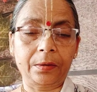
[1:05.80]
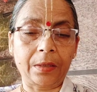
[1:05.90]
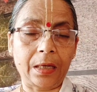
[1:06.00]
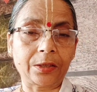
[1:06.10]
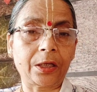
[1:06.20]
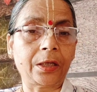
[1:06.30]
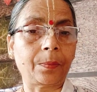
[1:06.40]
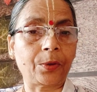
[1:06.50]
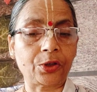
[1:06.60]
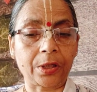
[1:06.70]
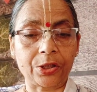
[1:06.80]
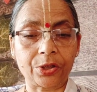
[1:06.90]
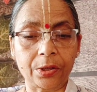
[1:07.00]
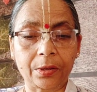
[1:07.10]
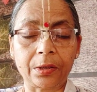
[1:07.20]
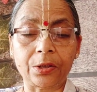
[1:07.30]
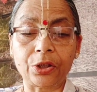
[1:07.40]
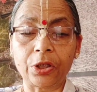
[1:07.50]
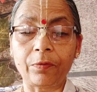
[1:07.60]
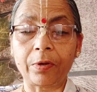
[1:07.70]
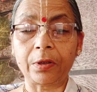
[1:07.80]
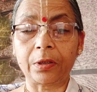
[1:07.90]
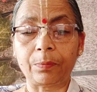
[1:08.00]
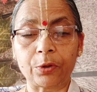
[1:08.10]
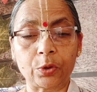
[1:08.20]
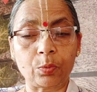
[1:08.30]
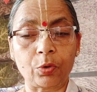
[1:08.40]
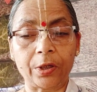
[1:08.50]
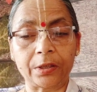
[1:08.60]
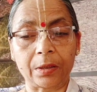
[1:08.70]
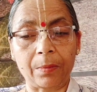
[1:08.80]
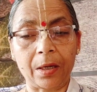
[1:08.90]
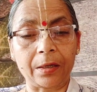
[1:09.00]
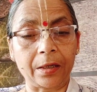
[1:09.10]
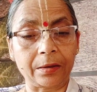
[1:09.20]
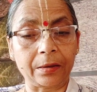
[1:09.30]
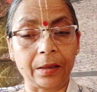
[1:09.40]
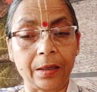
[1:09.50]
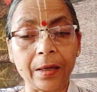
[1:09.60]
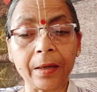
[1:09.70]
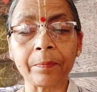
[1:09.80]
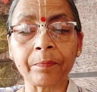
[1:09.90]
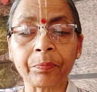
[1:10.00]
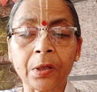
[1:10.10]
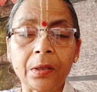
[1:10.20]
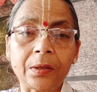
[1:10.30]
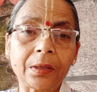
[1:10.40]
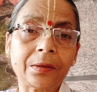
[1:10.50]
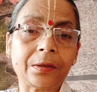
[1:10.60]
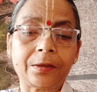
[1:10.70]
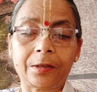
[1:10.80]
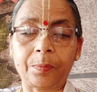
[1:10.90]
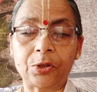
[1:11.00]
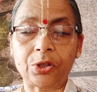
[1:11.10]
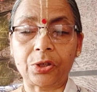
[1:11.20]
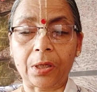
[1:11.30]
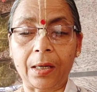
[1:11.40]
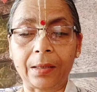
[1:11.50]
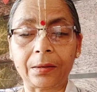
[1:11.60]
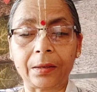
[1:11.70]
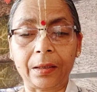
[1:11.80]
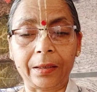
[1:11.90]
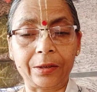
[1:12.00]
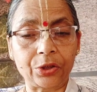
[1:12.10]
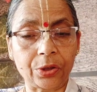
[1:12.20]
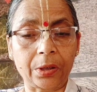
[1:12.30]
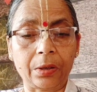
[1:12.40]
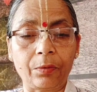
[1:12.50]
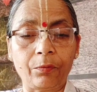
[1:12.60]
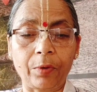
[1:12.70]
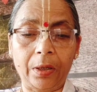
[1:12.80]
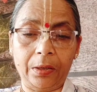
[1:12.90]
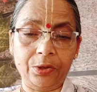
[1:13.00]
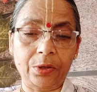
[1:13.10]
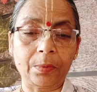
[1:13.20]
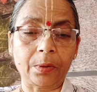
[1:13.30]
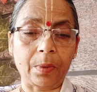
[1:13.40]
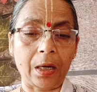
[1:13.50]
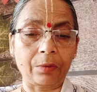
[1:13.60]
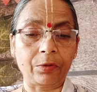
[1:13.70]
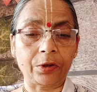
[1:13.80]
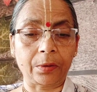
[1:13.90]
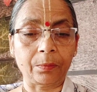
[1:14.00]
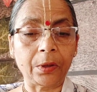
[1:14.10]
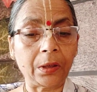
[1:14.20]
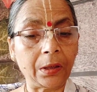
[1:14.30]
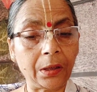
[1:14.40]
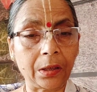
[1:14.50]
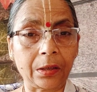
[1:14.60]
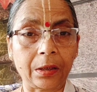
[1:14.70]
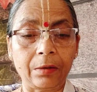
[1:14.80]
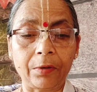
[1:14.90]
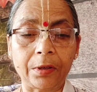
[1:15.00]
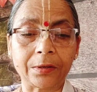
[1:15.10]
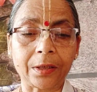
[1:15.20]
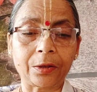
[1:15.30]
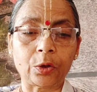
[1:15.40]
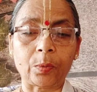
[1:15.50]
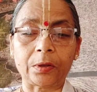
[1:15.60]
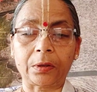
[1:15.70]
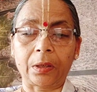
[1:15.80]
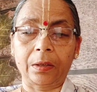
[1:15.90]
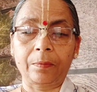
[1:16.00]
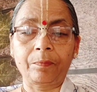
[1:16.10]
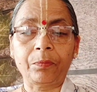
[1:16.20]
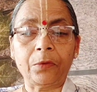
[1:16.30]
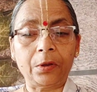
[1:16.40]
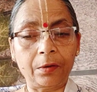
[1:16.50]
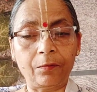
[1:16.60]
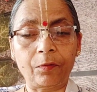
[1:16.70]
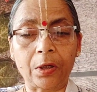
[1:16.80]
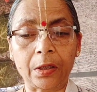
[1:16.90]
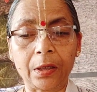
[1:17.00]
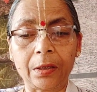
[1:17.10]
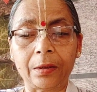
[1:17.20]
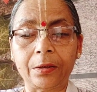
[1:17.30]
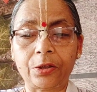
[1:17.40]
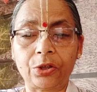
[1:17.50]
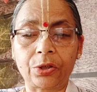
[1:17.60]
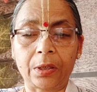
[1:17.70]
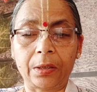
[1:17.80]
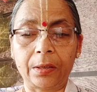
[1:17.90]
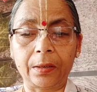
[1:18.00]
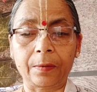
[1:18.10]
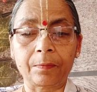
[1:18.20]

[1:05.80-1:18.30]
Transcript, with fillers: राजा या प्रशासक जीवंती पशुओं के समान रहते हैं तत्र तत्पश्चात एष वे श्रीमद्भागवतम ही केवल सत्वतः दिव्य किल निश्चय ही